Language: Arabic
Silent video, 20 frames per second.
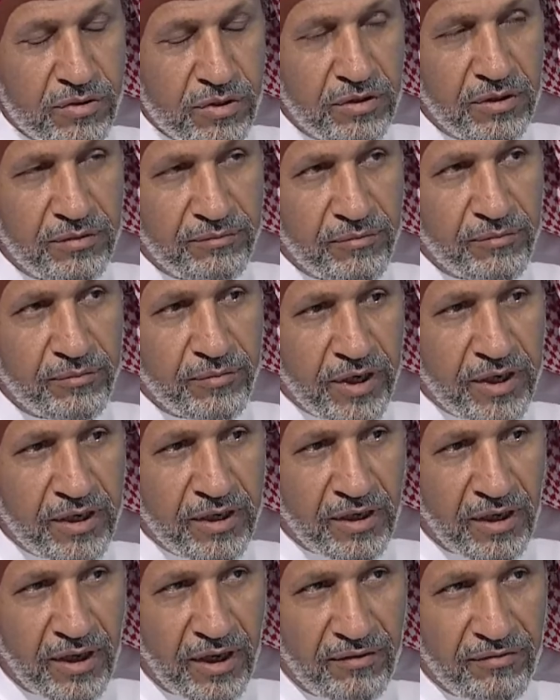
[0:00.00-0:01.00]
سن
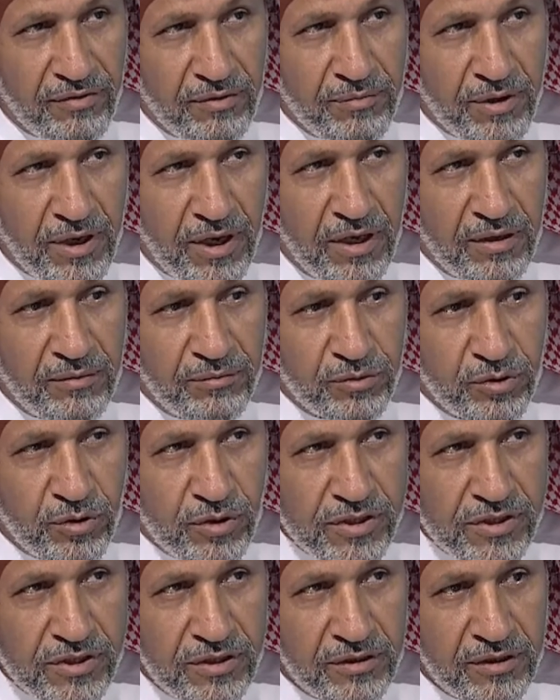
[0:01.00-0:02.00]
مبكرة يعني في المرحلة
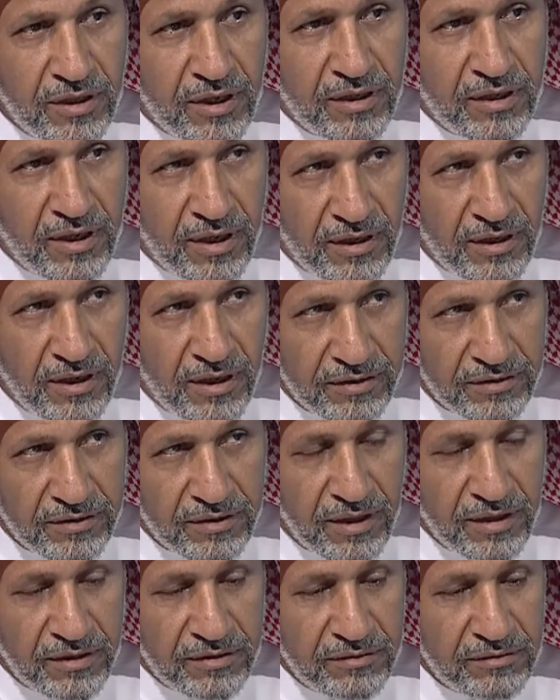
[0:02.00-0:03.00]
المتوسطة كان
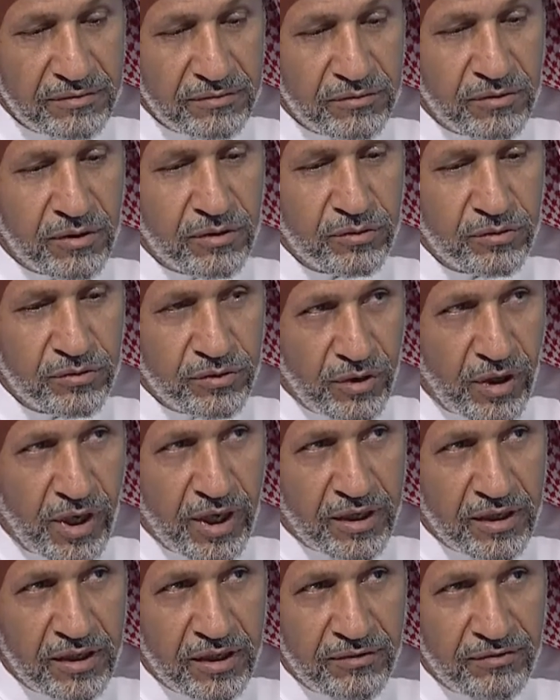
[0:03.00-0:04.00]
خطاط وكنت
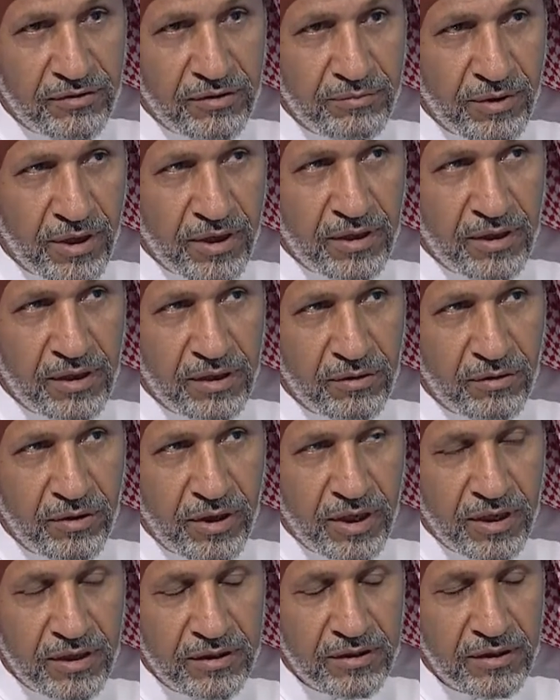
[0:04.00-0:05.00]
أحاكيه في بعض
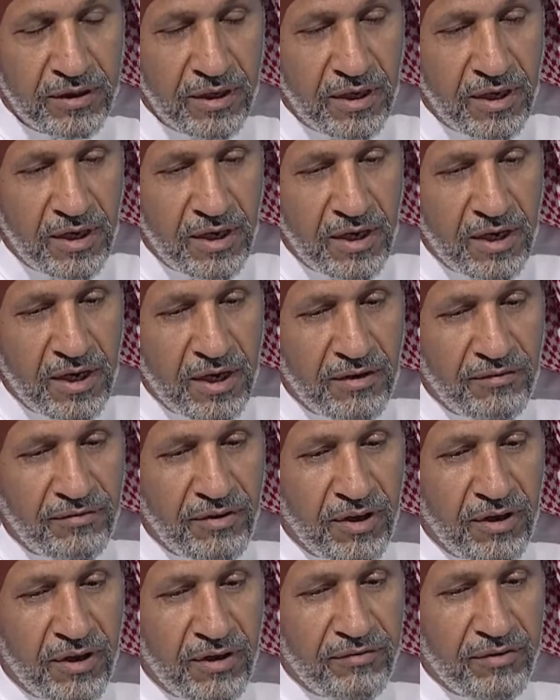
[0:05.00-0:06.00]
اللوحات
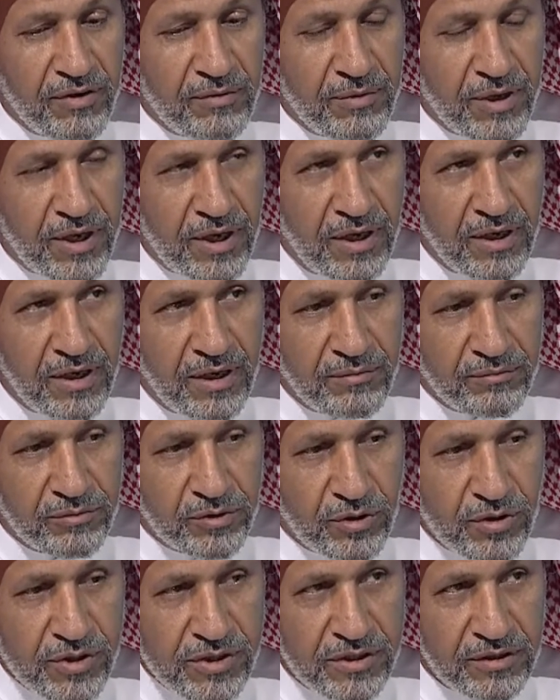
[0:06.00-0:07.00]
ففي المرحلة
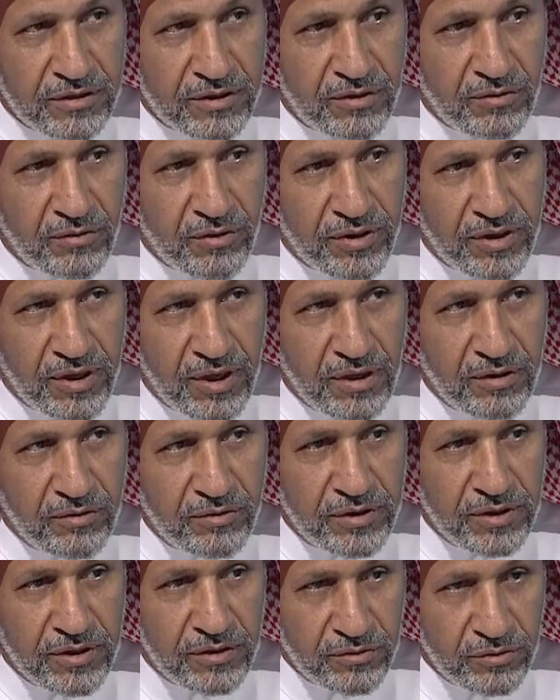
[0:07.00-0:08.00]
المتوسطة
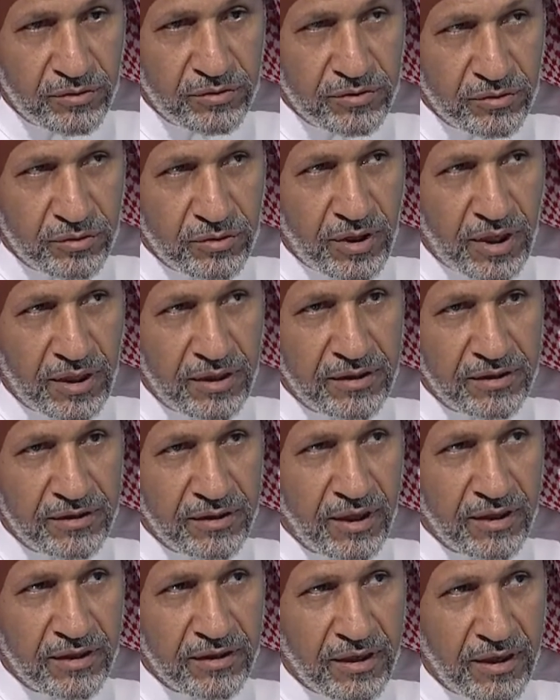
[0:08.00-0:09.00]
والثانوية كنت أقلد
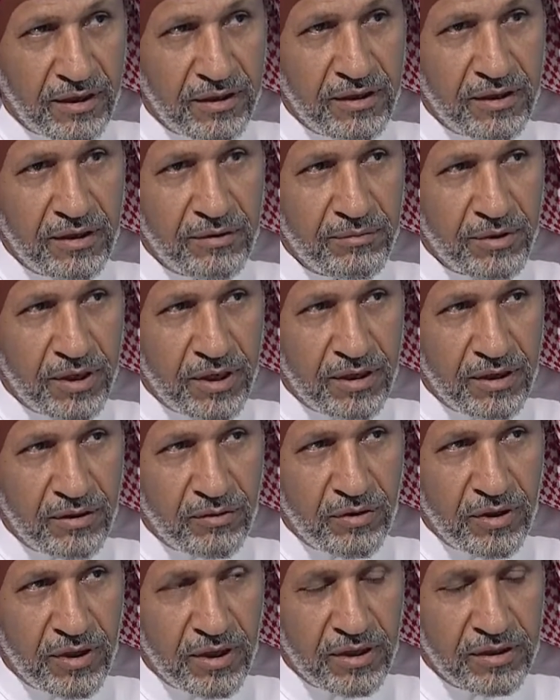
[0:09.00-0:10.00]
يعني كثير من
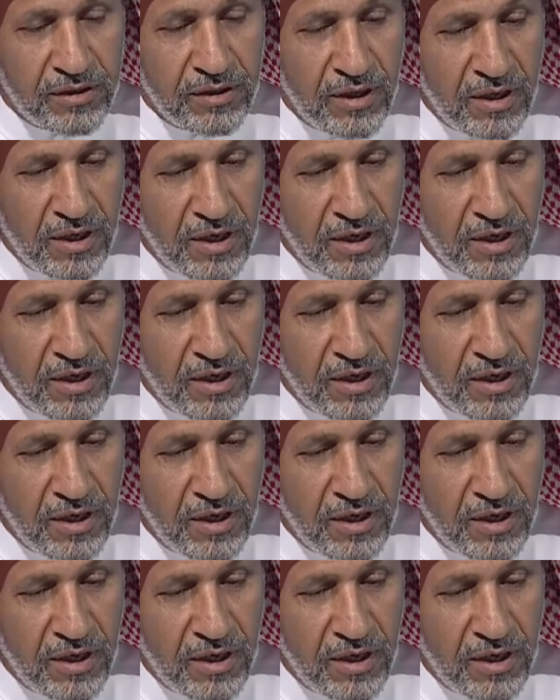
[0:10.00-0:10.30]
اللوحات